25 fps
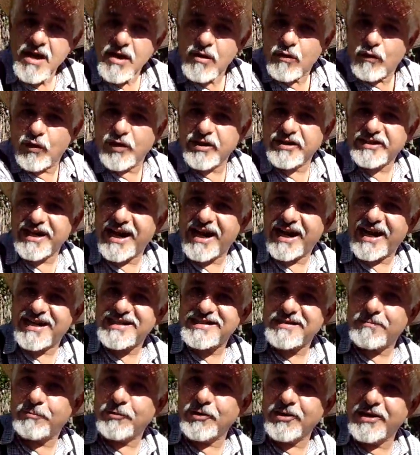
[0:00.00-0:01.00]
Cortar a
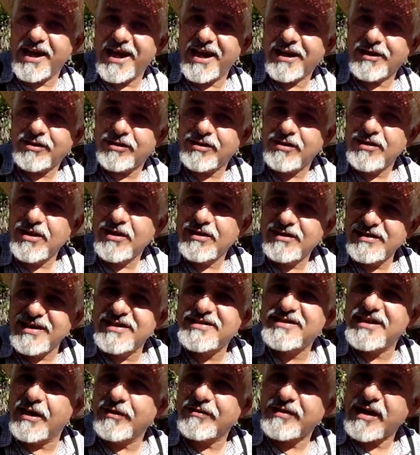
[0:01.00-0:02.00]
casa por dentro
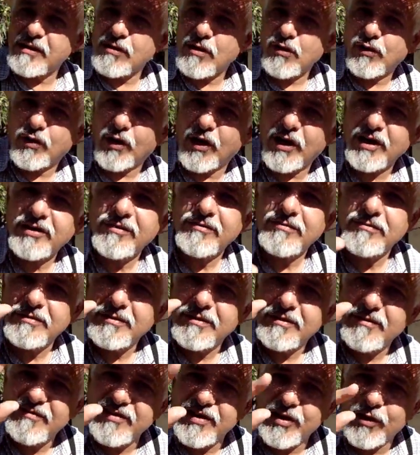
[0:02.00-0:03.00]
dizendo o que, que eu corto.
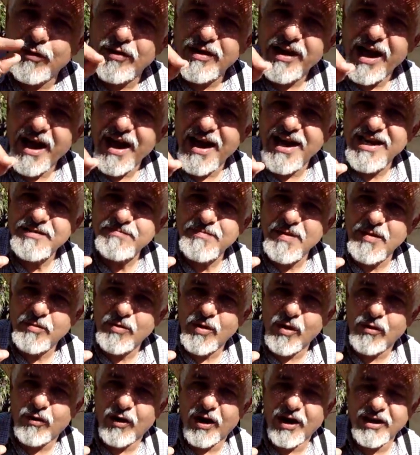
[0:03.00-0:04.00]
Verruga, é isso mesmo que
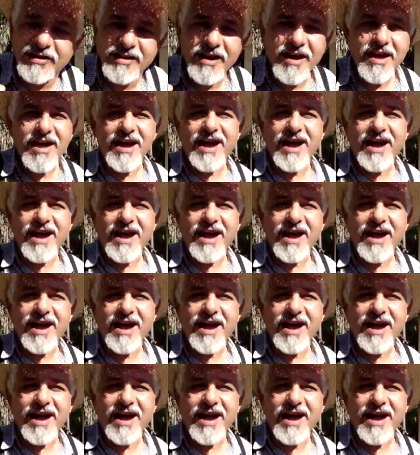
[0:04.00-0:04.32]
eu corto.